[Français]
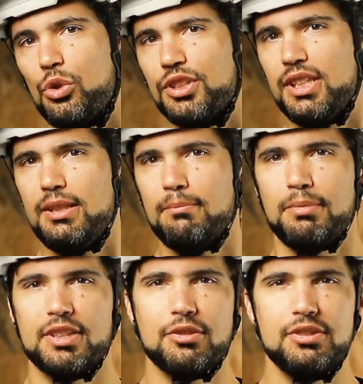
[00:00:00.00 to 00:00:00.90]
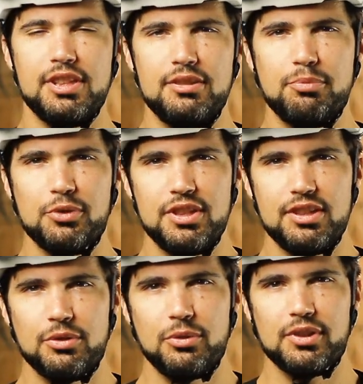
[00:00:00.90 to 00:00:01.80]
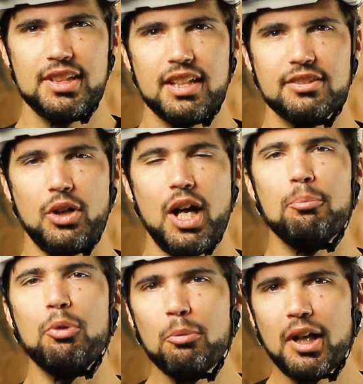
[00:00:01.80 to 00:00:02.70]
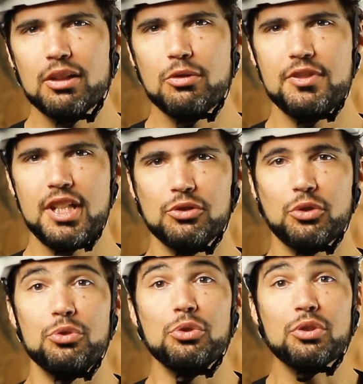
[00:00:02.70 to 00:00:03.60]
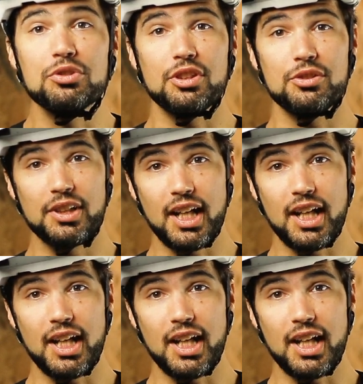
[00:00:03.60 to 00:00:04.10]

Aussi parce que c'est une position qui instaure un bon bras de levier entre notre centre de